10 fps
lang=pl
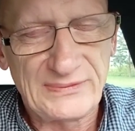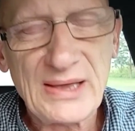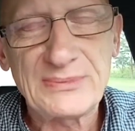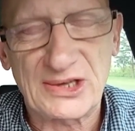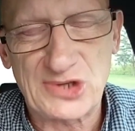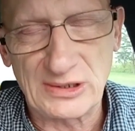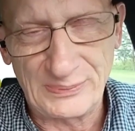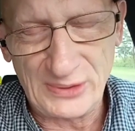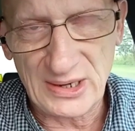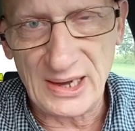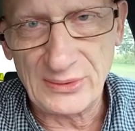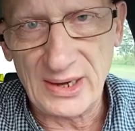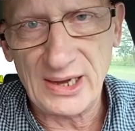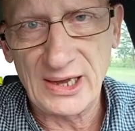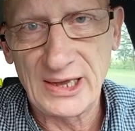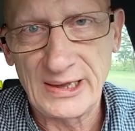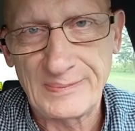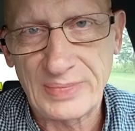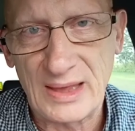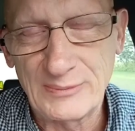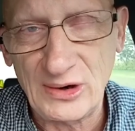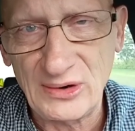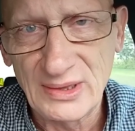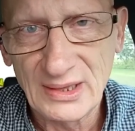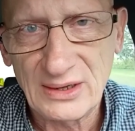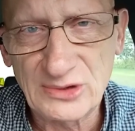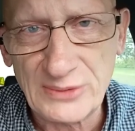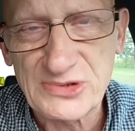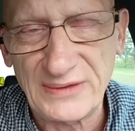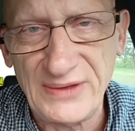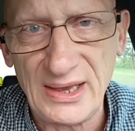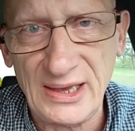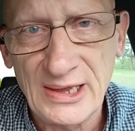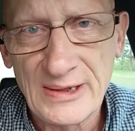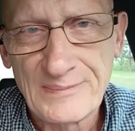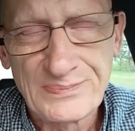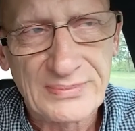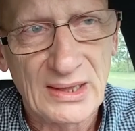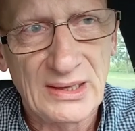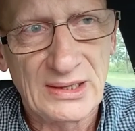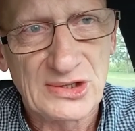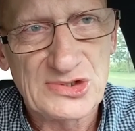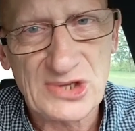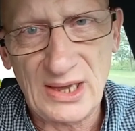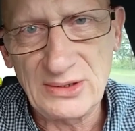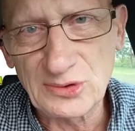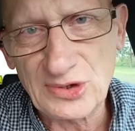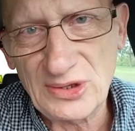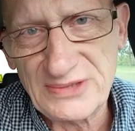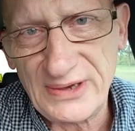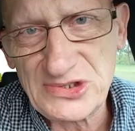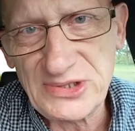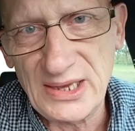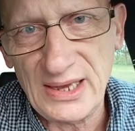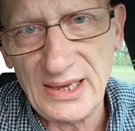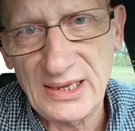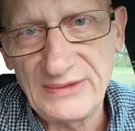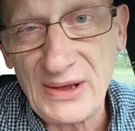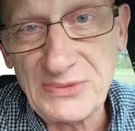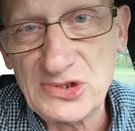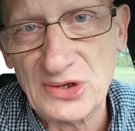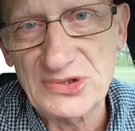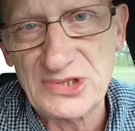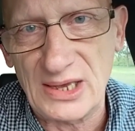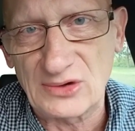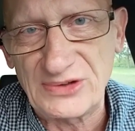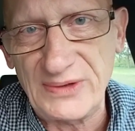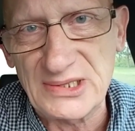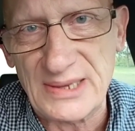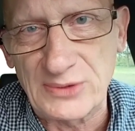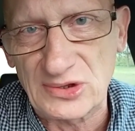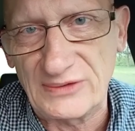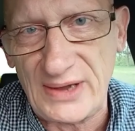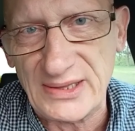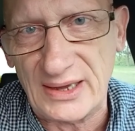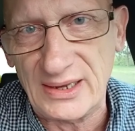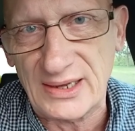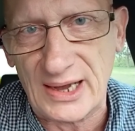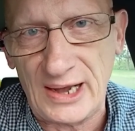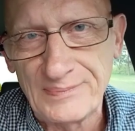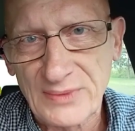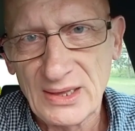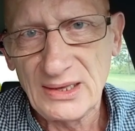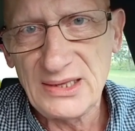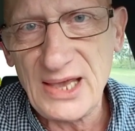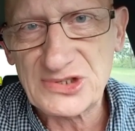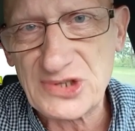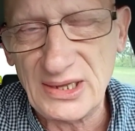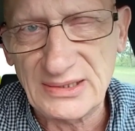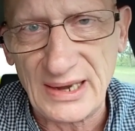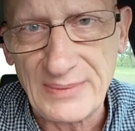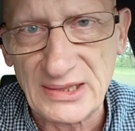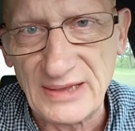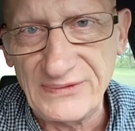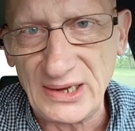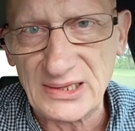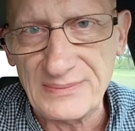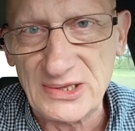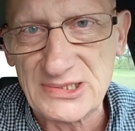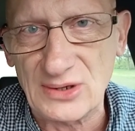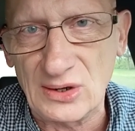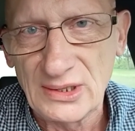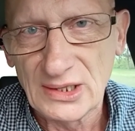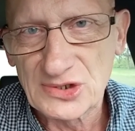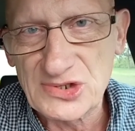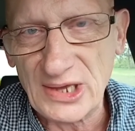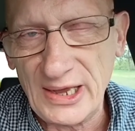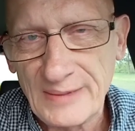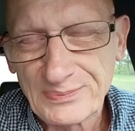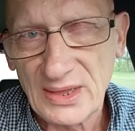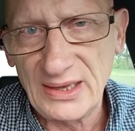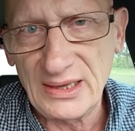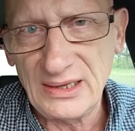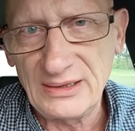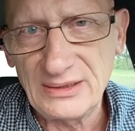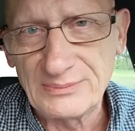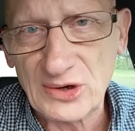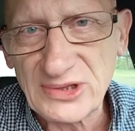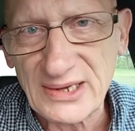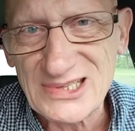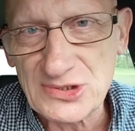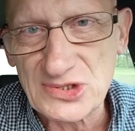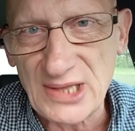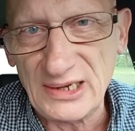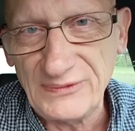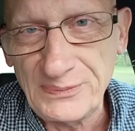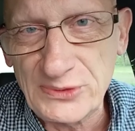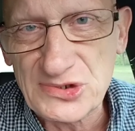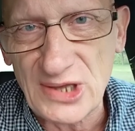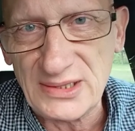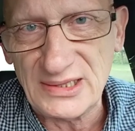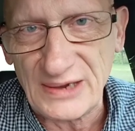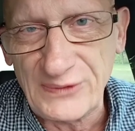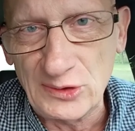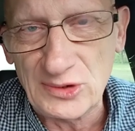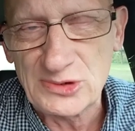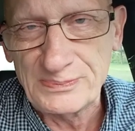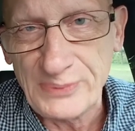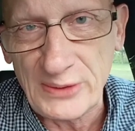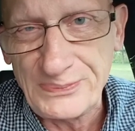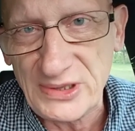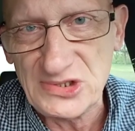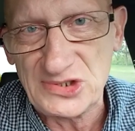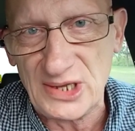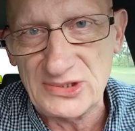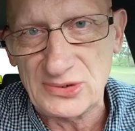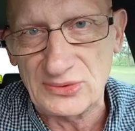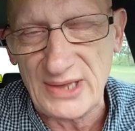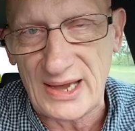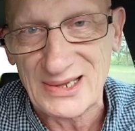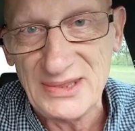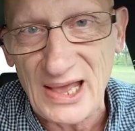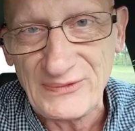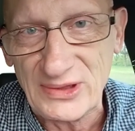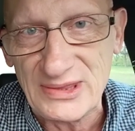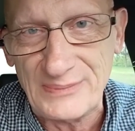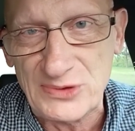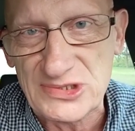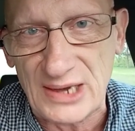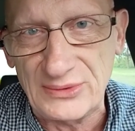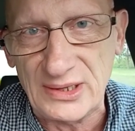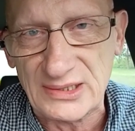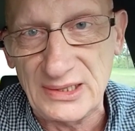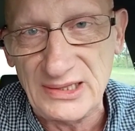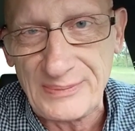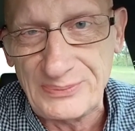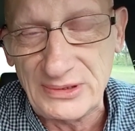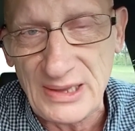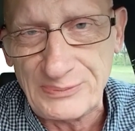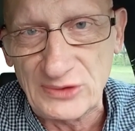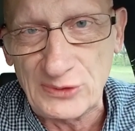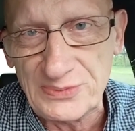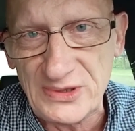Wiem dlaczego płakała bo dobrze wie, że jutro jest właśnie dwa miesiące od chwili zamordowania Ryka. I jeszcze dramatem wielkim jest to, że yy, mordercy zostali wypuszczeni na wolność po 50 dniach, nawet nie po całych, nie, nie po dwóch